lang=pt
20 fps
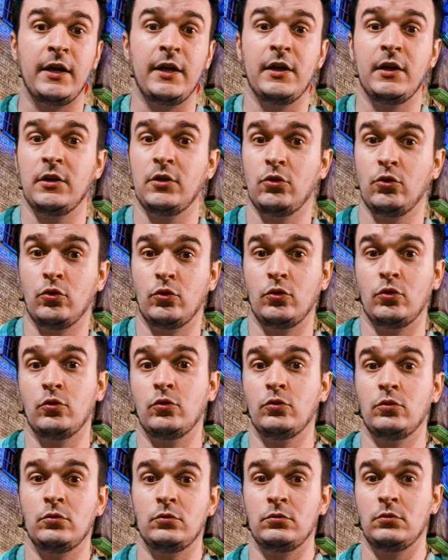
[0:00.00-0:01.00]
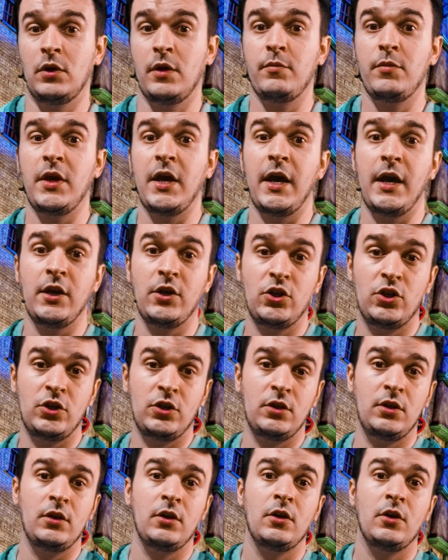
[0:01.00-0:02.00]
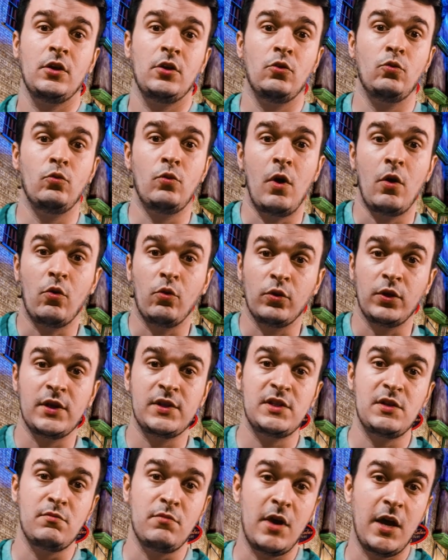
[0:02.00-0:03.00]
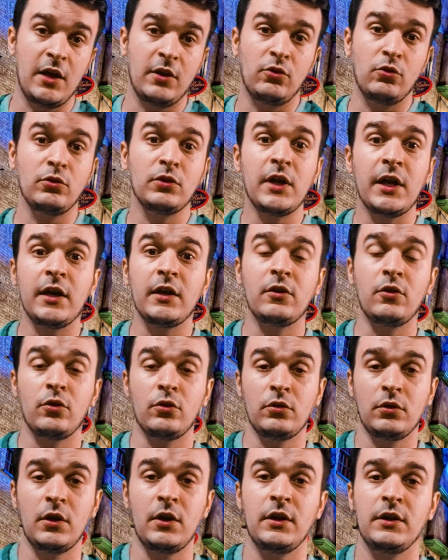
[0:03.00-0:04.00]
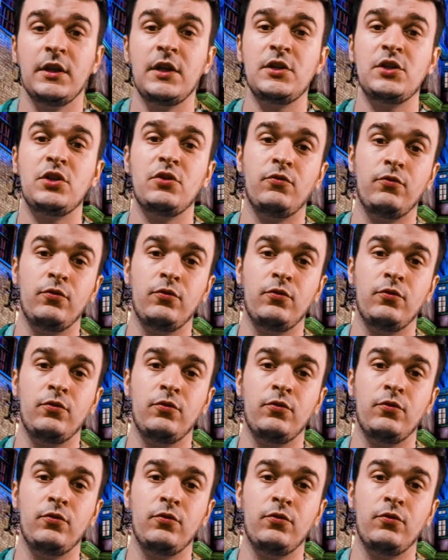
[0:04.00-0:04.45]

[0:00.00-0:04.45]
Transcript: criando um ambiente, um acontecimento dentro deste